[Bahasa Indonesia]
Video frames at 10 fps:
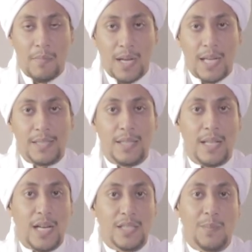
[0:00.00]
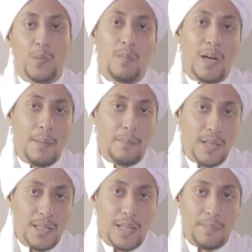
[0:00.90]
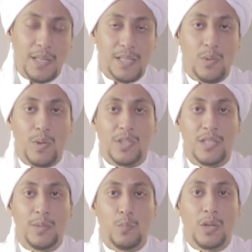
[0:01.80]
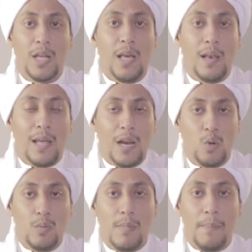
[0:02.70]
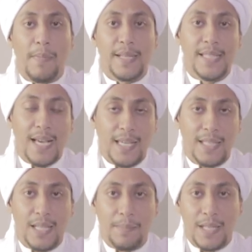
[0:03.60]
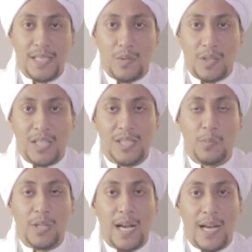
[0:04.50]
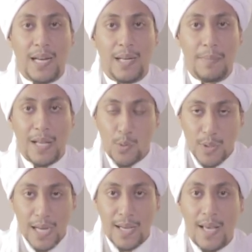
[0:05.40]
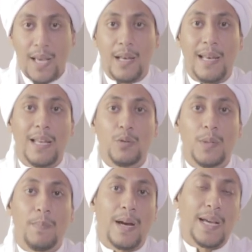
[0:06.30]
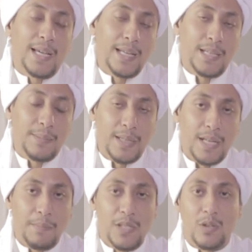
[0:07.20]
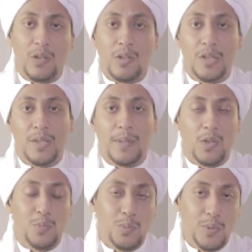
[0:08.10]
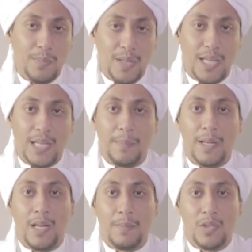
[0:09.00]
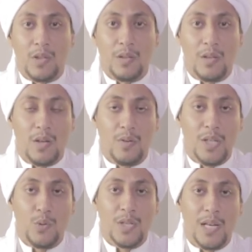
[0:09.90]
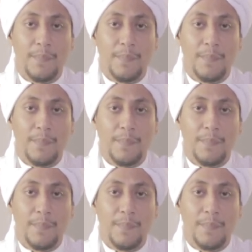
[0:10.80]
Maka Sayyidina Aisyah pun mengambil daripada siwak tersebut lalu membasahi daripada siwak tersebut agar lebih lunak lalu dipakaikan kepada Nabi SAW ataupun diberikan kepada Nabi SAW